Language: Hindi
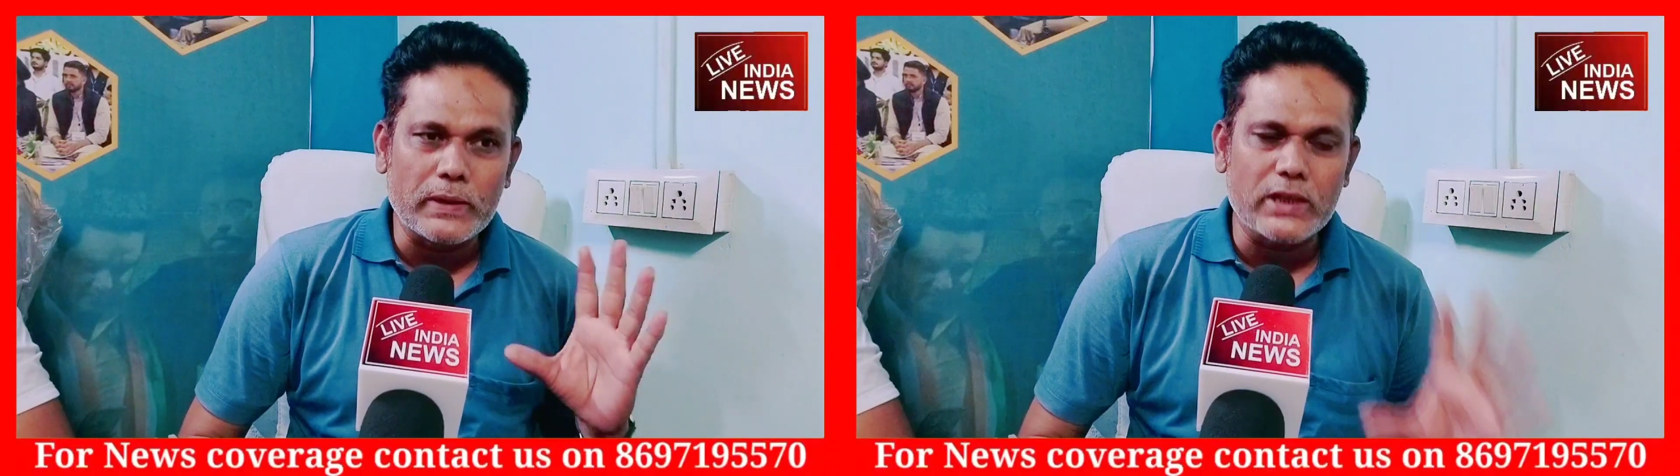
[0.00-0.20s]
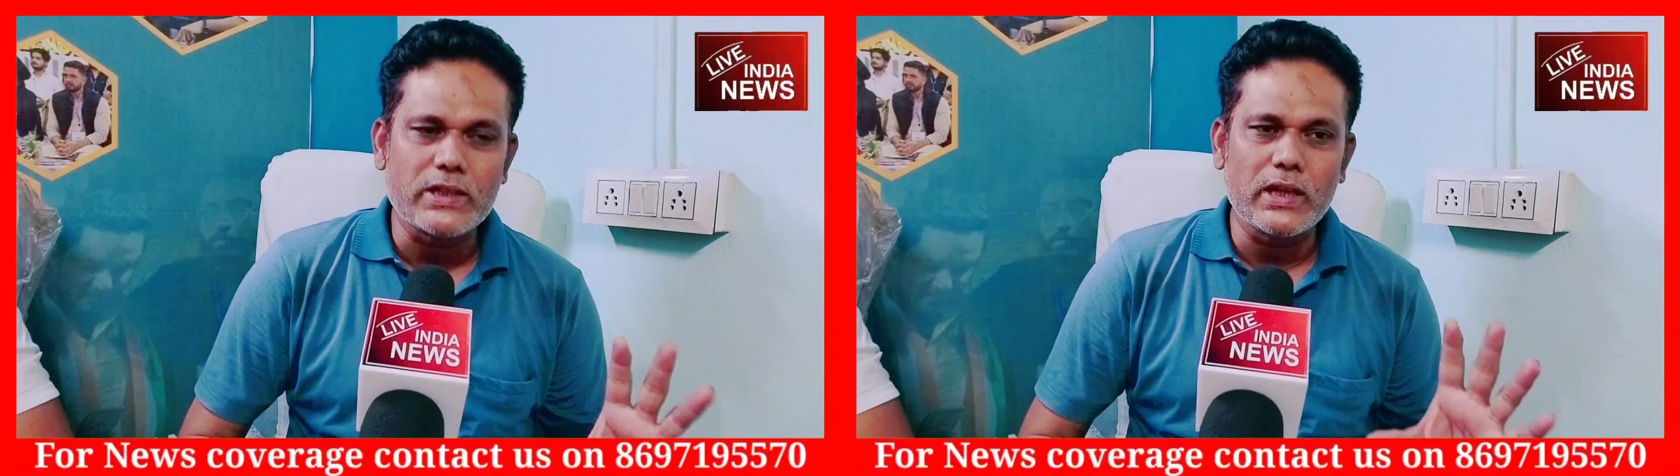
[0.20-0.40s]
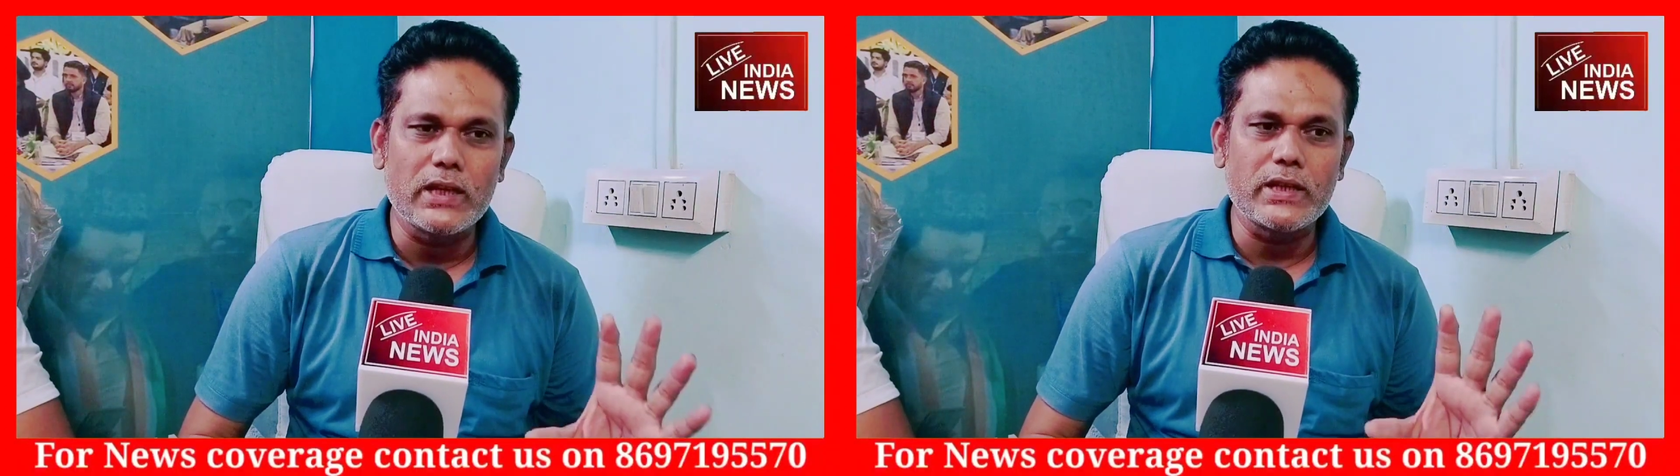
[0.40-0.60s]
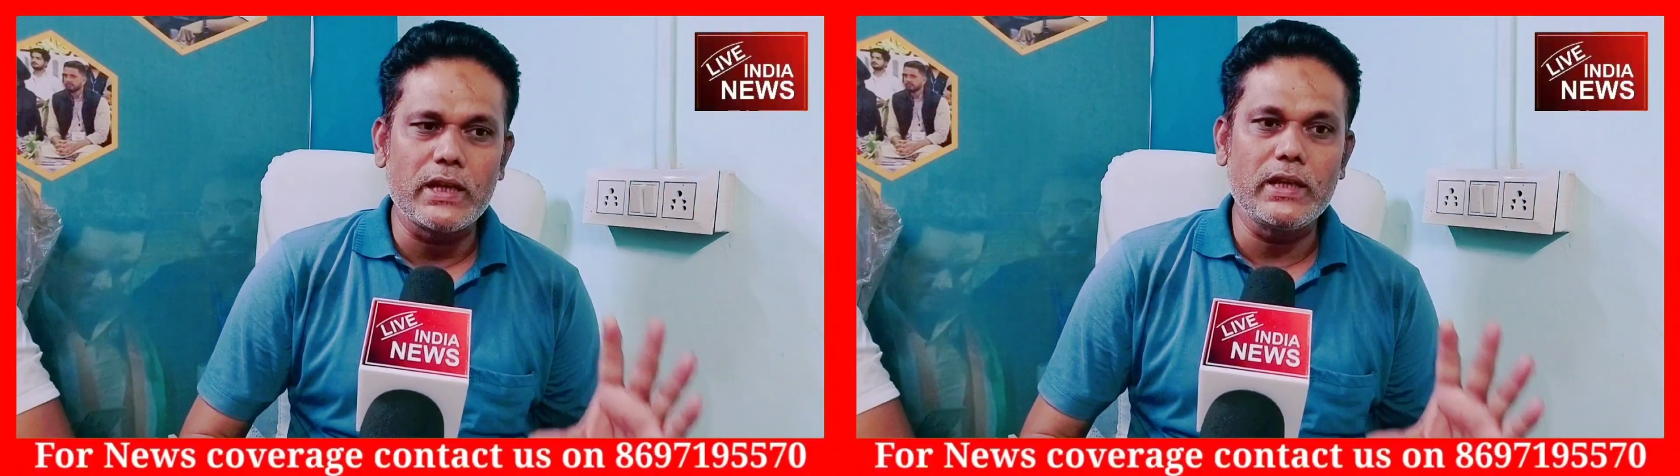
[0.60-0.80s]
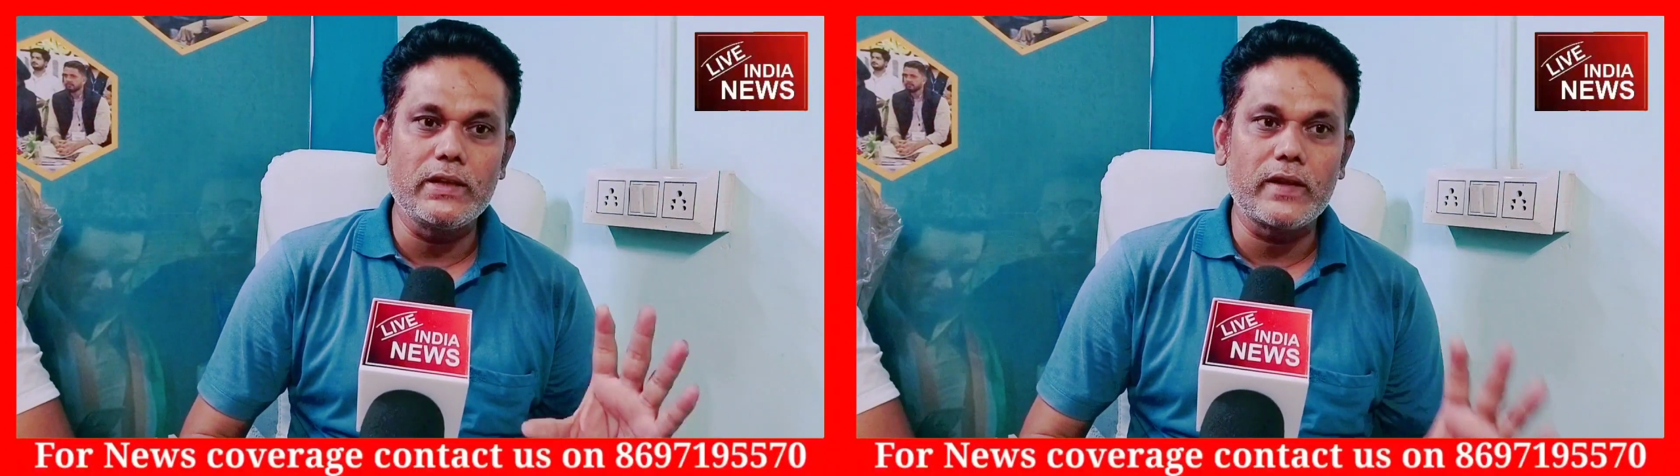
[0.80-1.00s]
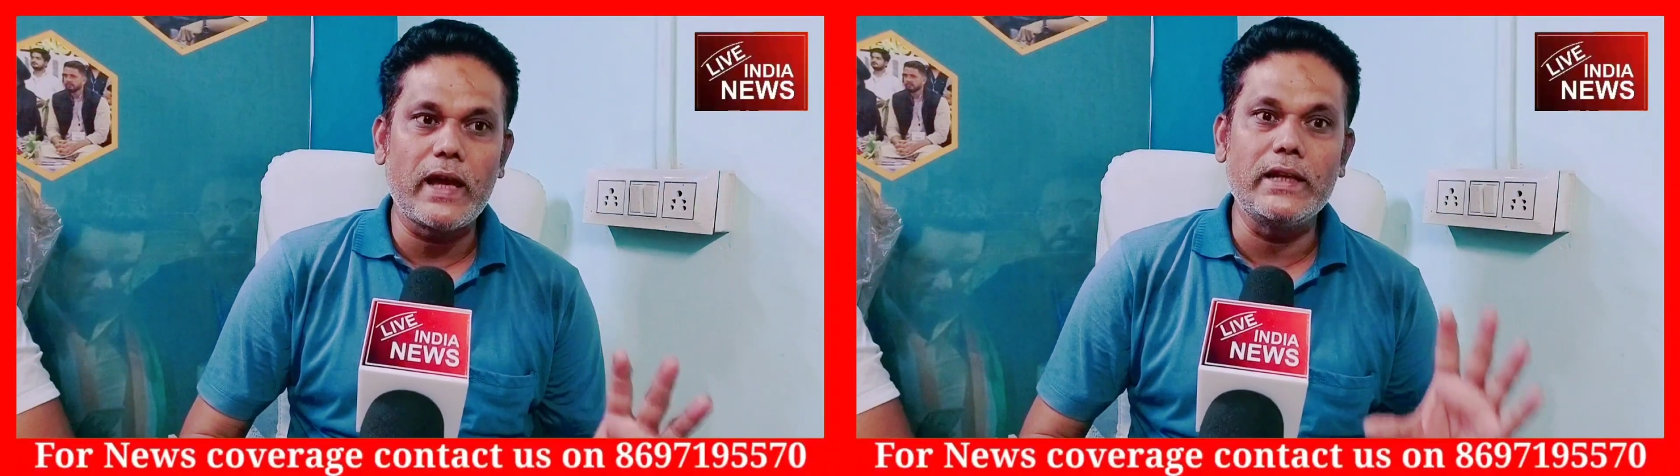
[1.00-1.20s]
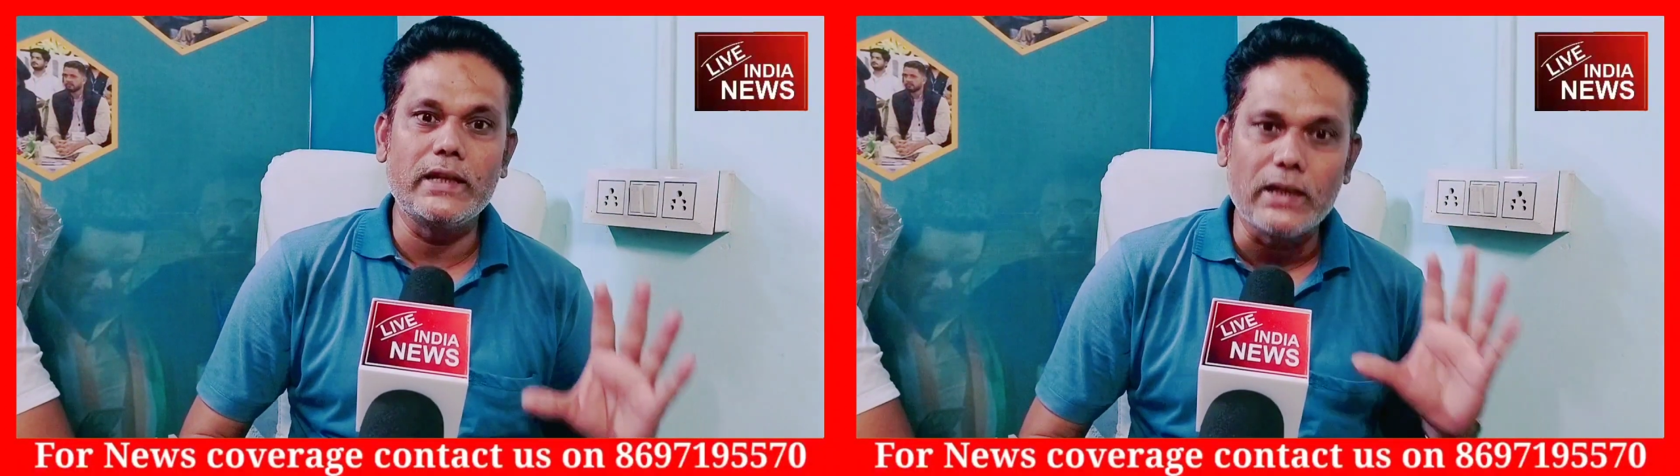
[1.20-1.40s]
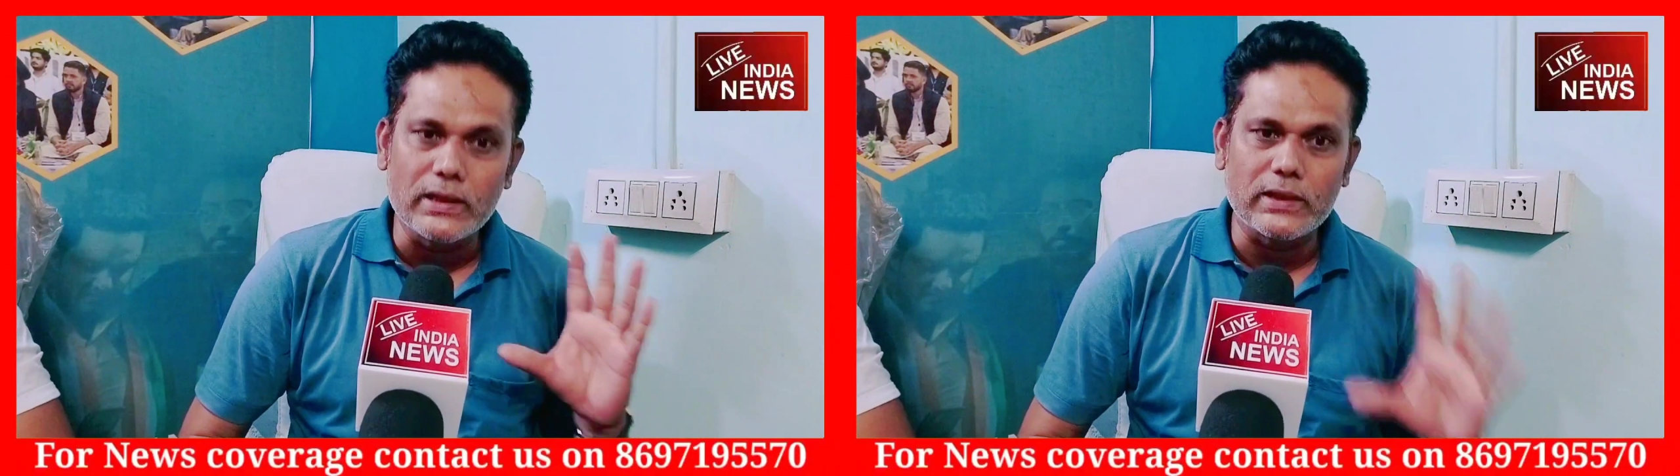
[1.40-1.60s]
पता चलना चाहिए कि इसराइल
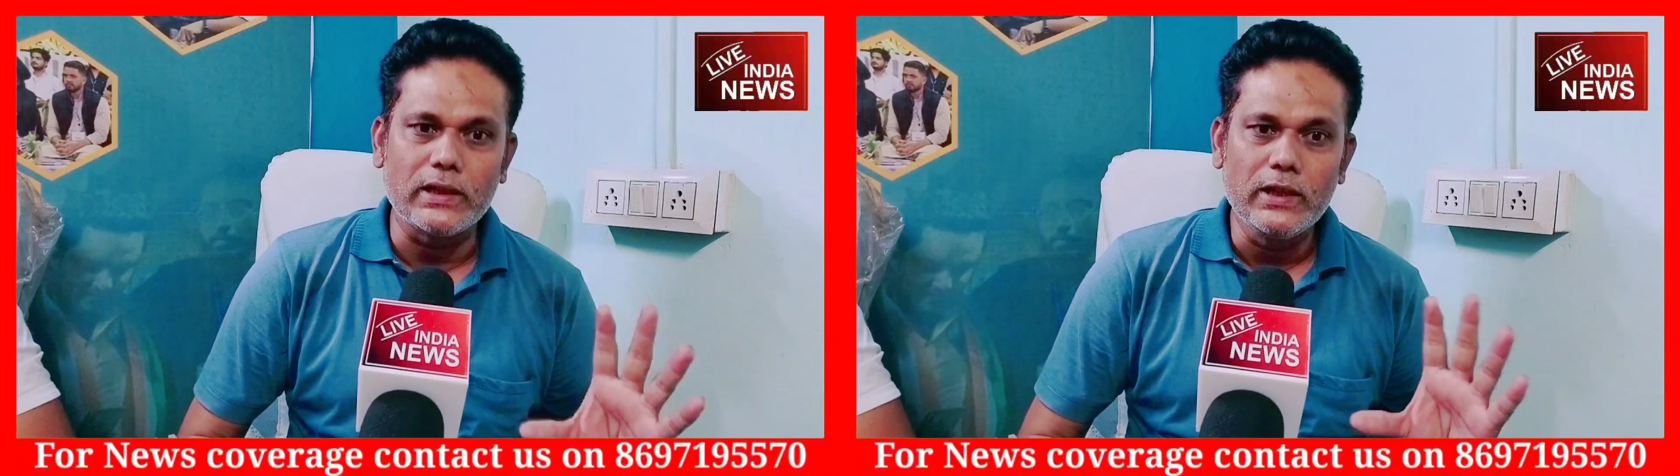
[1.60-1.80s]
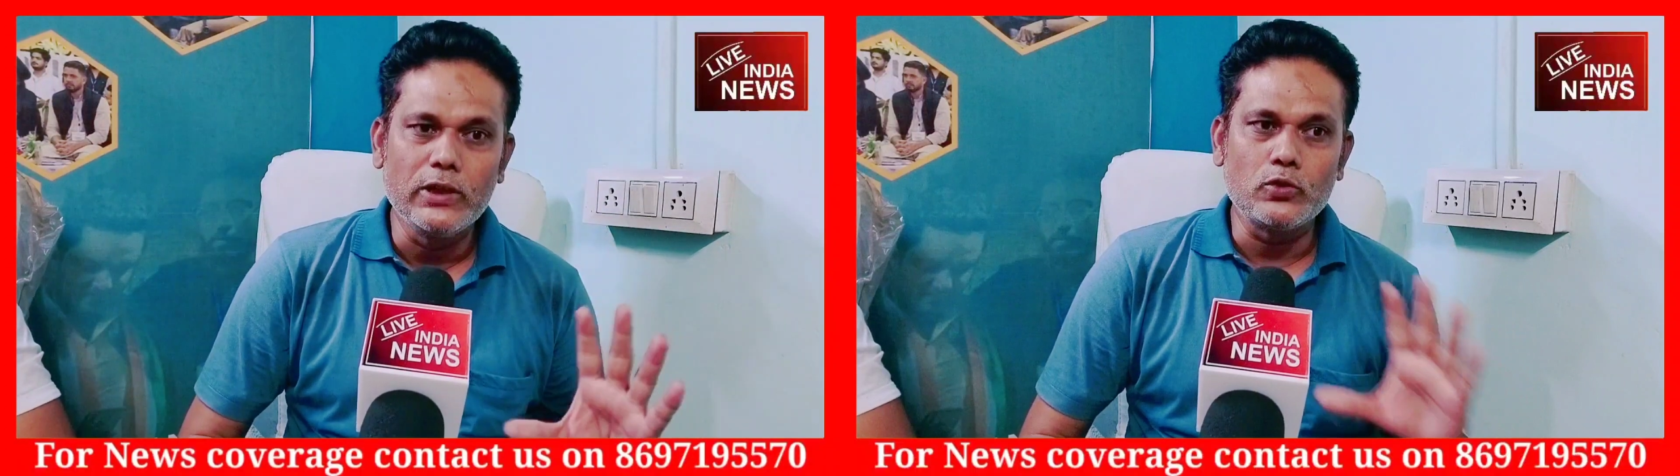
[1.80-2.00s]
गलत है